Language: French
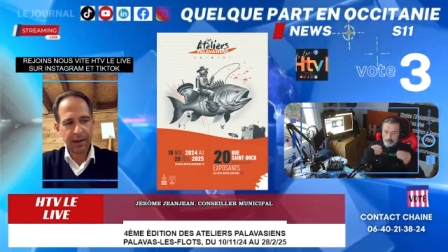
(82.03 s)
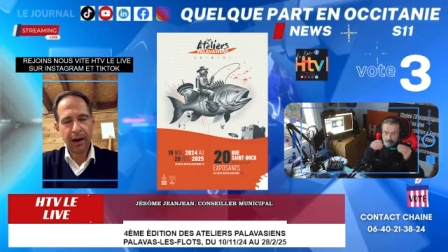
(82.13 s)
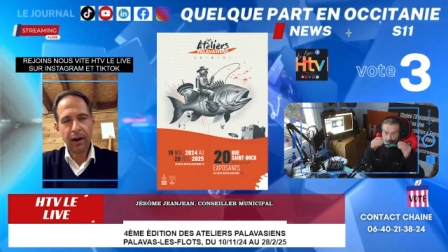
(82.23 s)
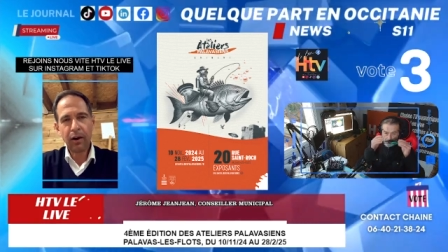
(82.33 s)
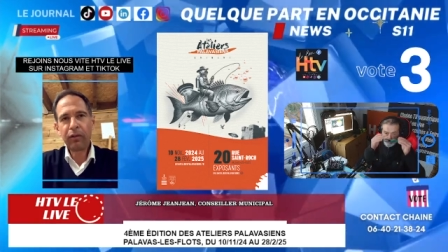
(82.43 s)

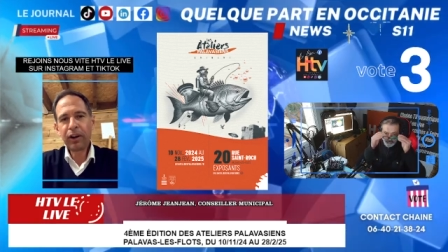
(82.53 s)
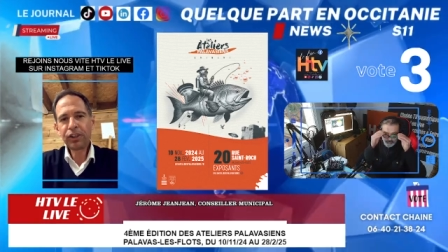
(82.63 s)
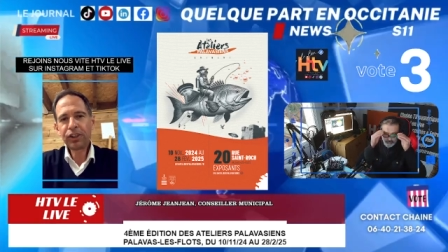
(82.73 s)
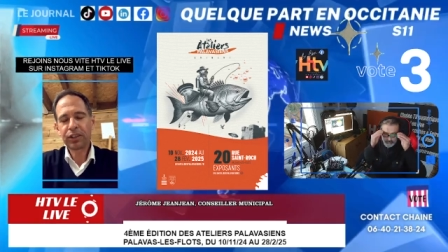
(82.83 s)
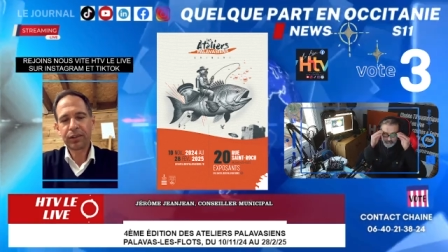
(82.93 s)
En
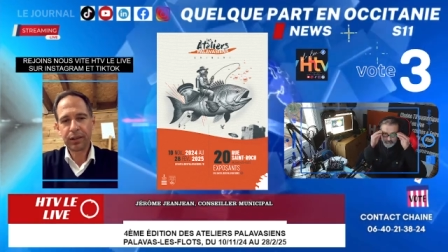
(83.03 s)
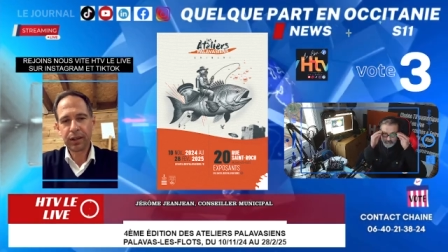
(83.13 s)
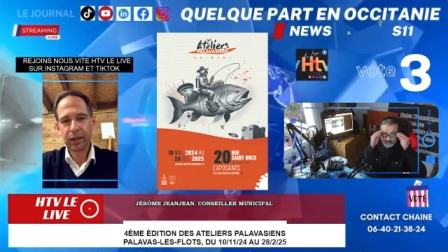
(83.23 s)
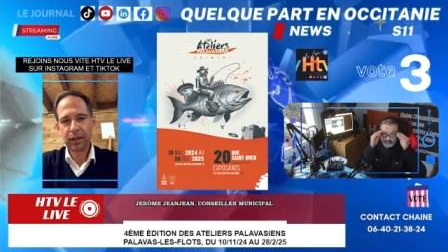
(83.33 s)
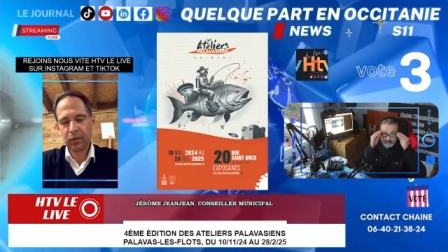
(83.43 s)
revanche,
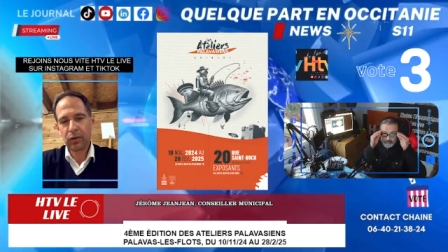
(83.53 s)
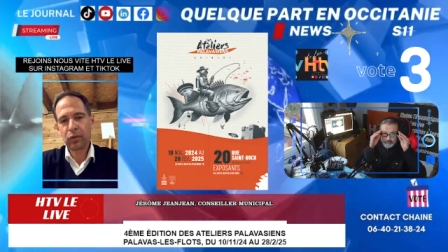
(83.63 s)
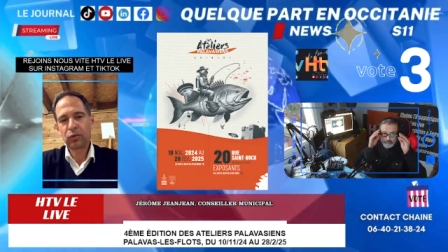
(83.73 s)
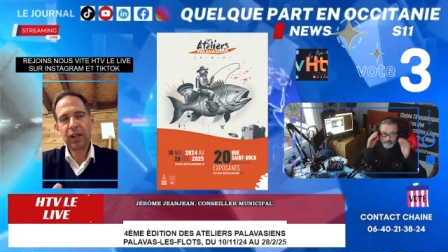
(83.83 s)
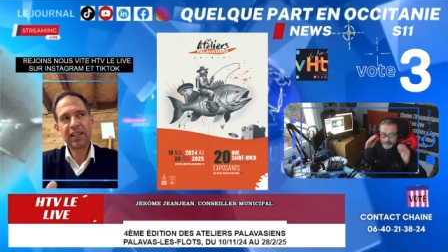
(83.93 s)
ce que
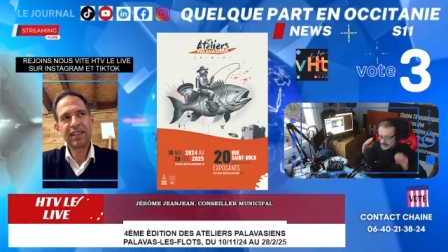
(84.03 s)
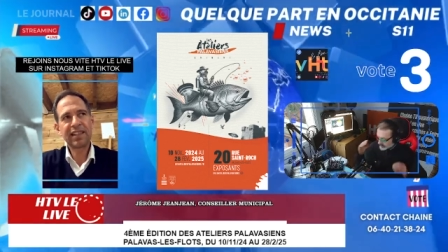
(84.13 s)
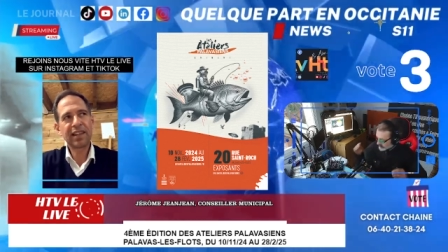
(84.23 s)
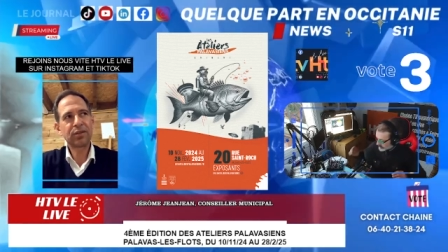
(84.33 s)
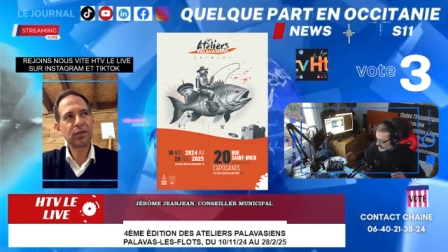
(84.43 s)
nous a dit
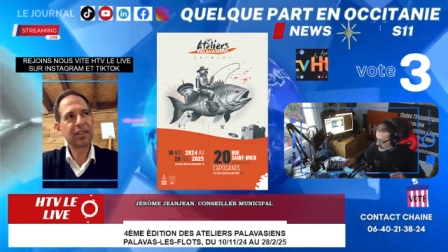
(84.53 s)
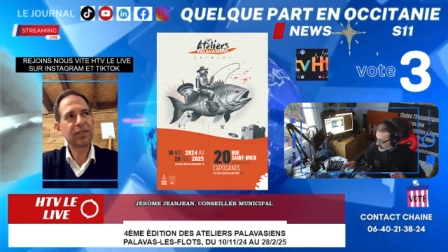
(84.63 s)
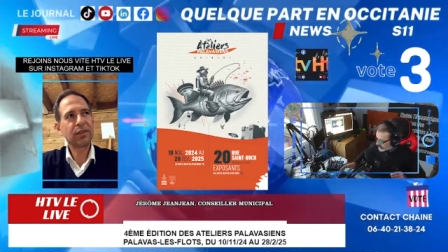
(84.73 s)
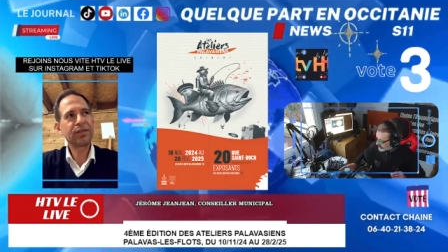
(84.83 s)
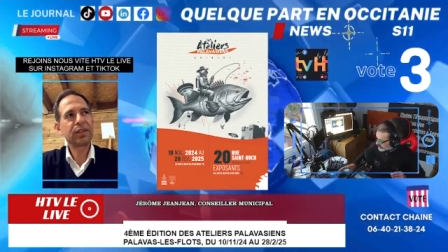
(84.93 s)
cette
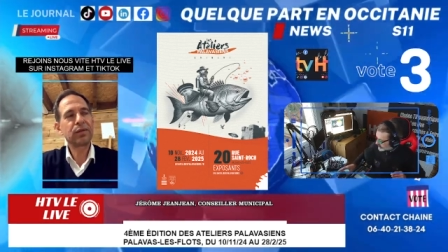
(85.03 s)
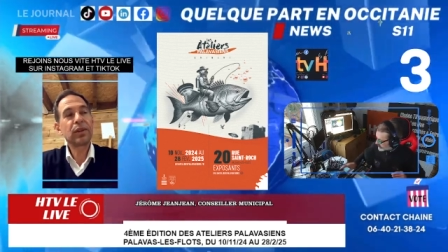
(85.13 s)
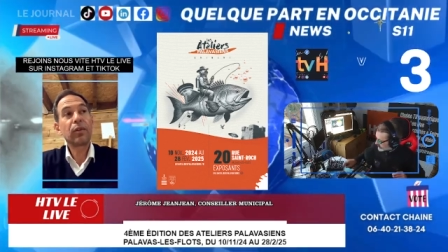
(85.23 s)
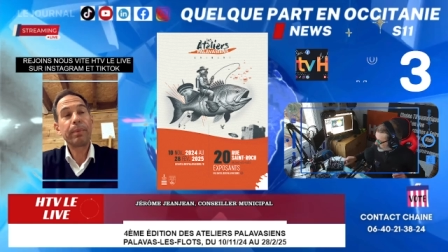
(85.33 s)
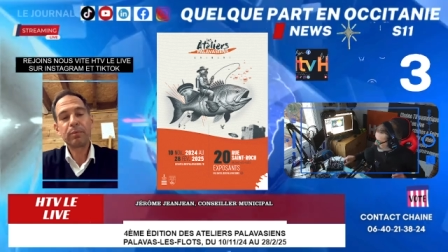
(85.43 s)
association, c'est que nous
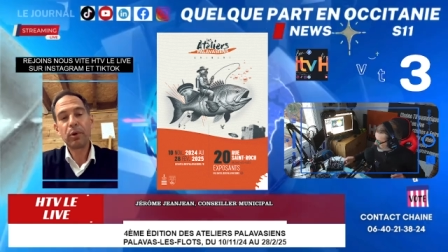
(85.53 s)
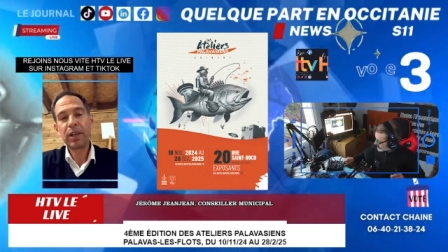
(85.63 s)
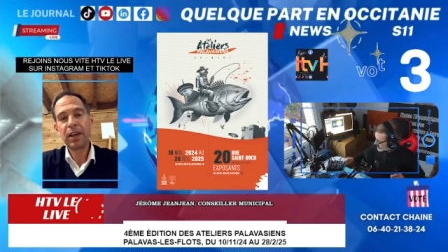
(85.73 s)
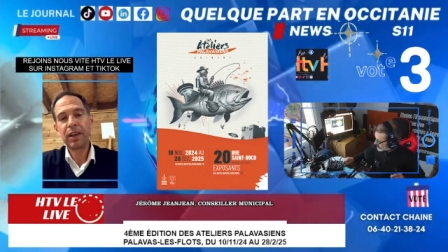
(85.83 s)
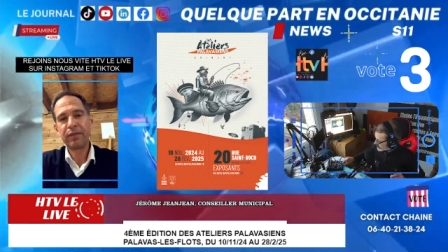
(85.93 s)
n'avons pas de
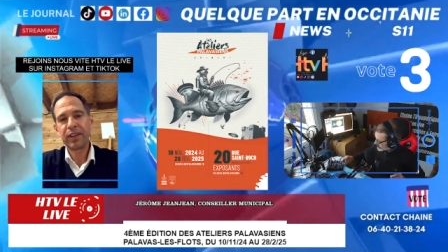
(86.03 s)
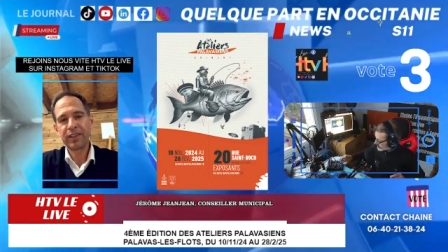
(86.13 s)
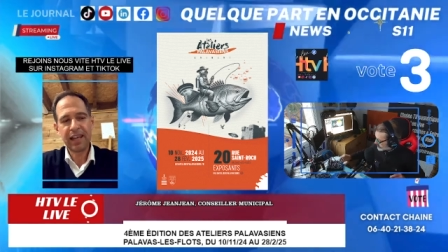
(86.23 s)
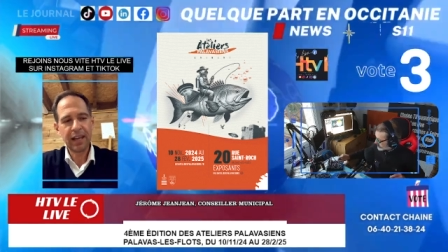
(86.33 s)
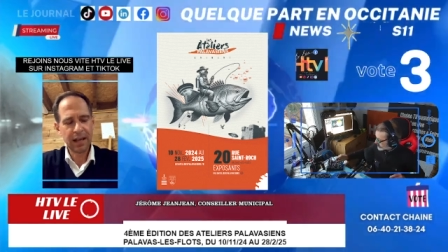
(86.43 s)
moyens
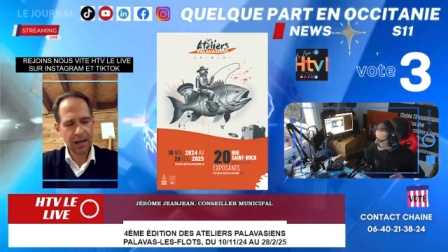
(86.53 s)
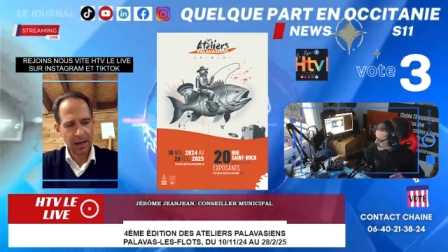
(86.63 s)
financiers.